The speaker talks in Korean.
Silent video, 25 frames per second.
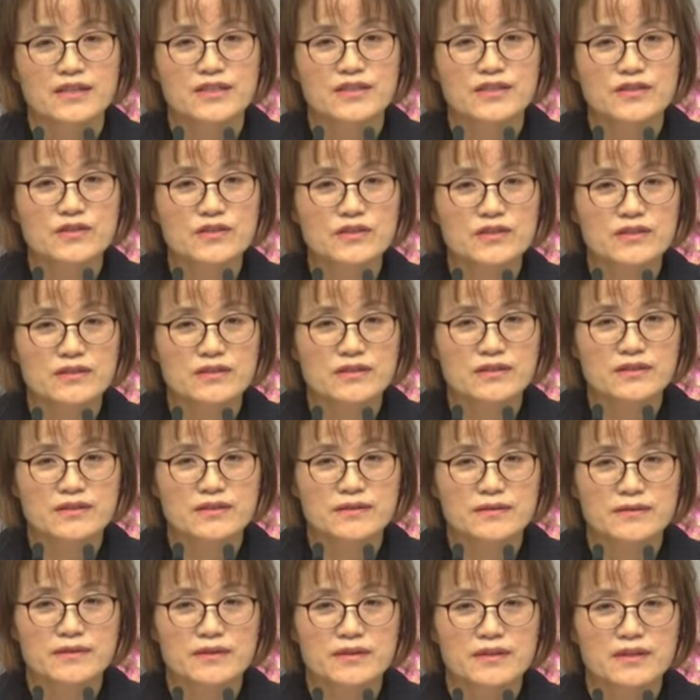예,
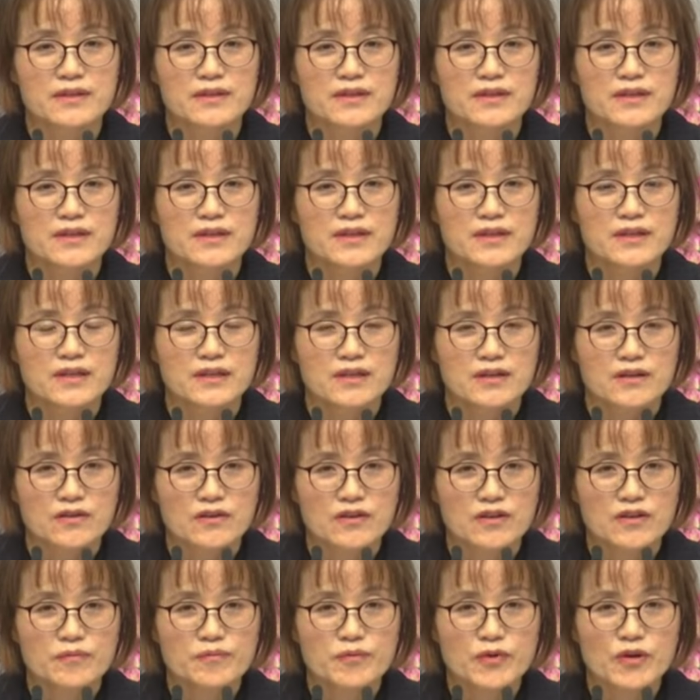저는
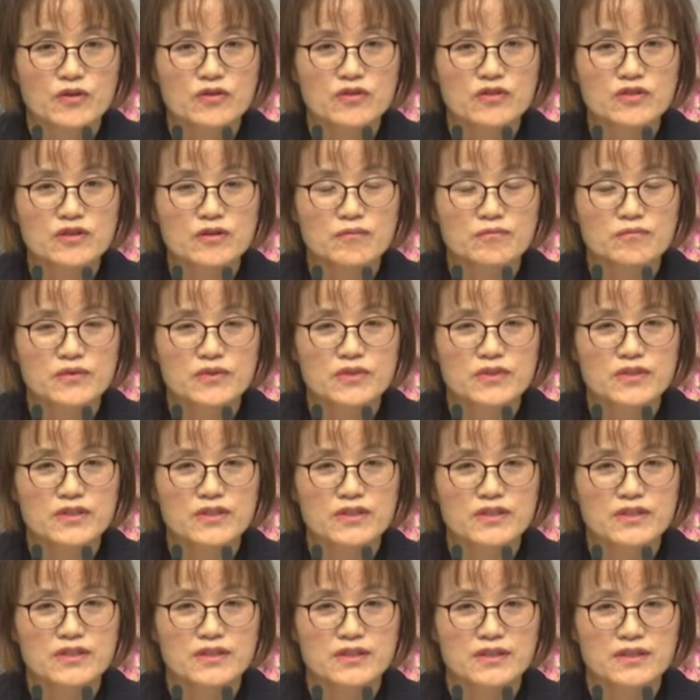그 병원
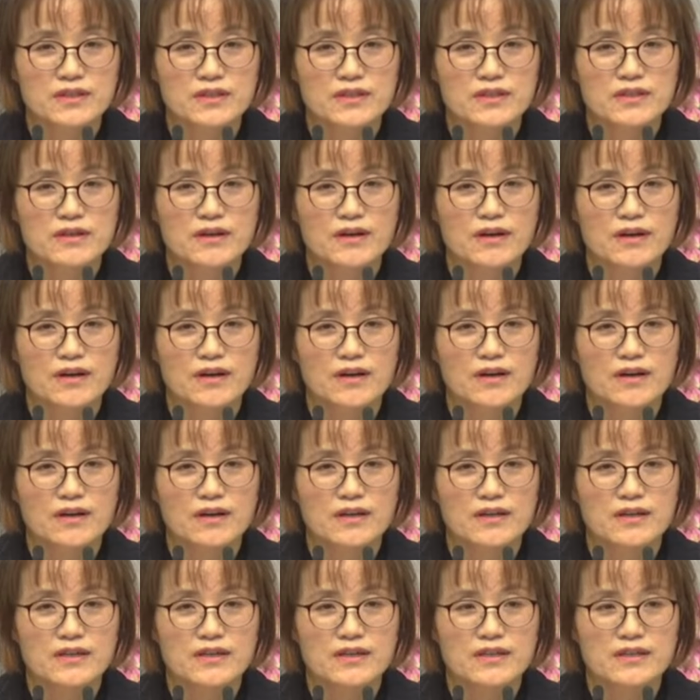근무를
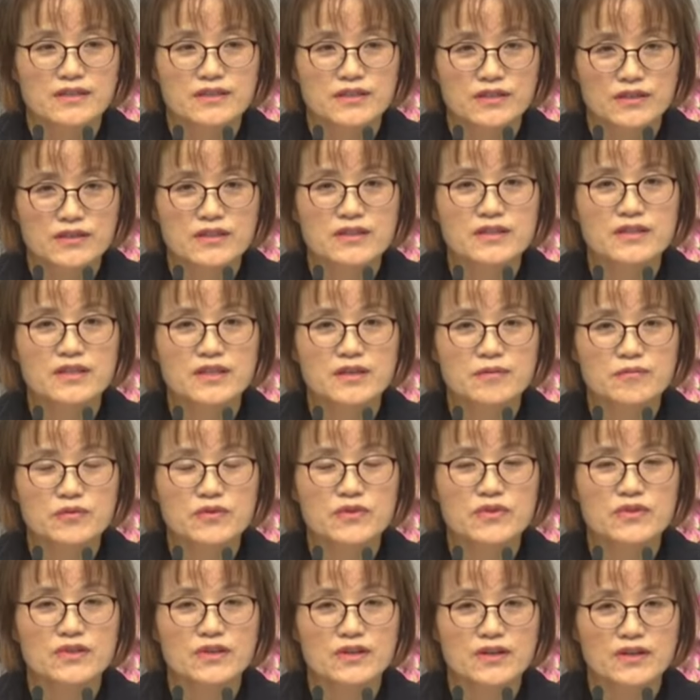어, 처녀
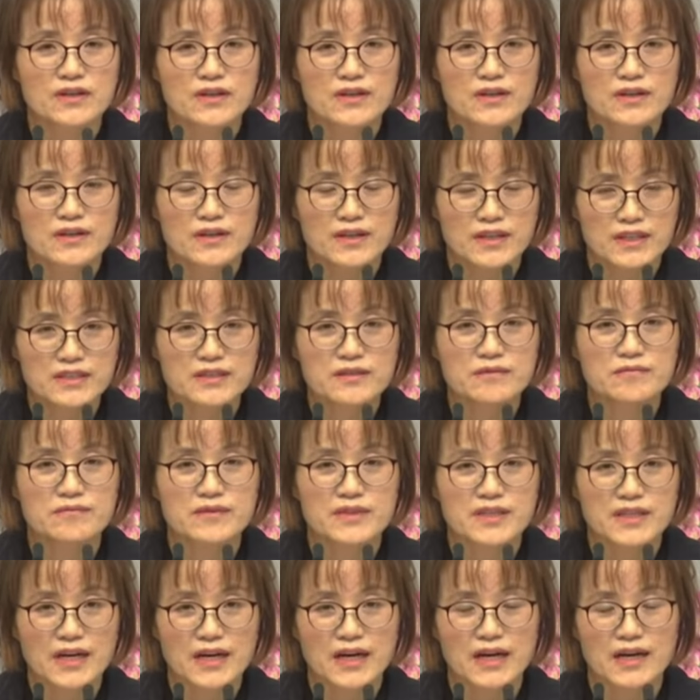때부터
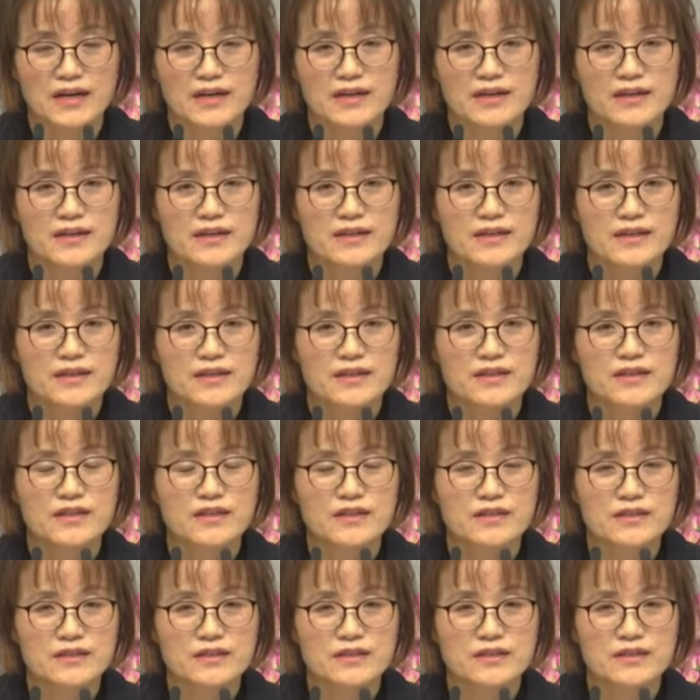했습니다.
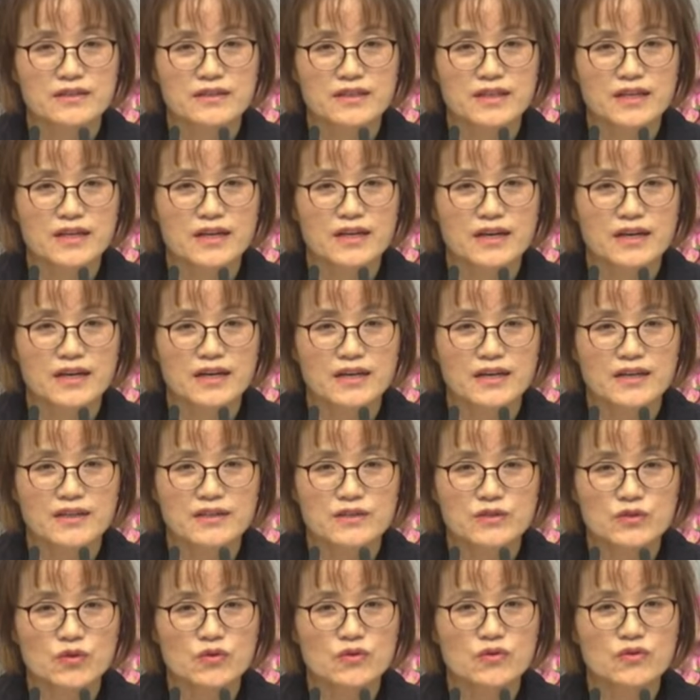그것은
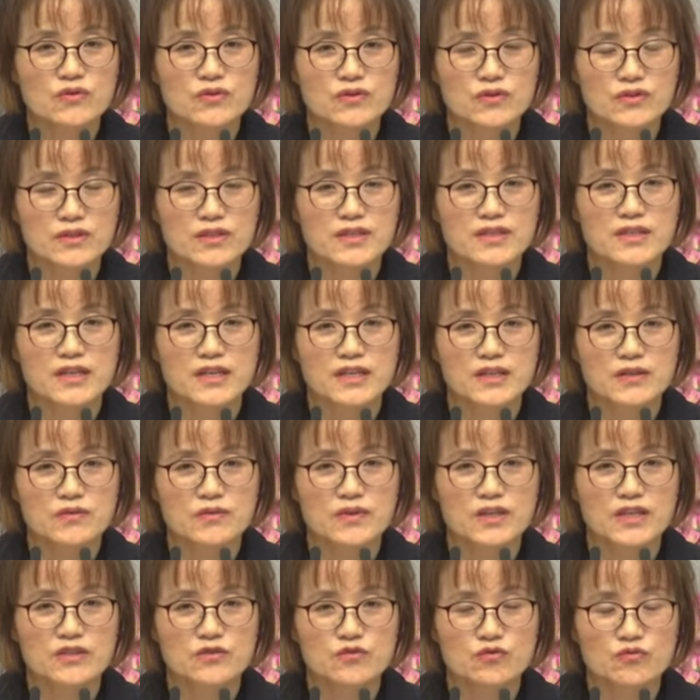제가 소록절을
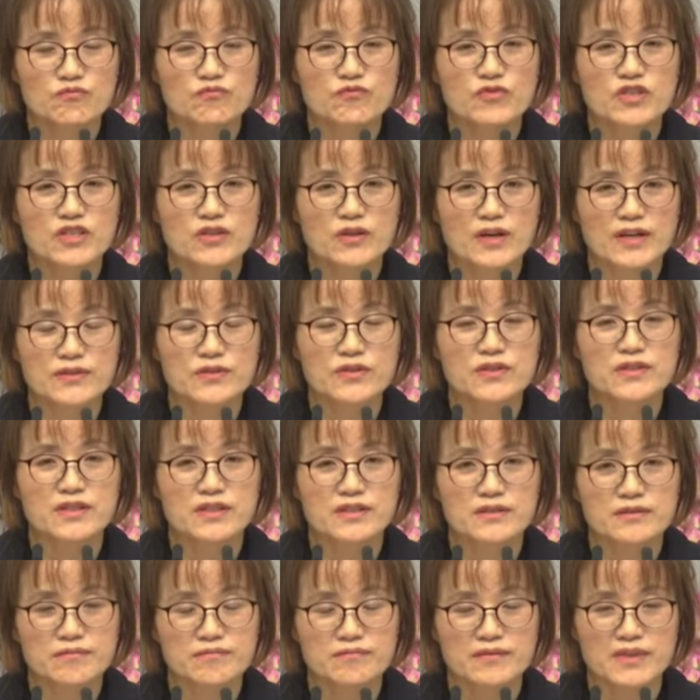가기 위한 준비
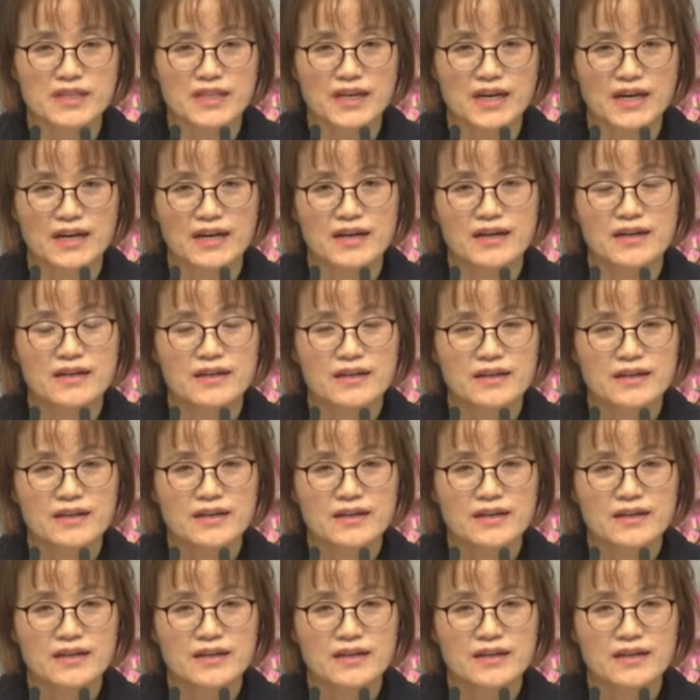과정이었습니다.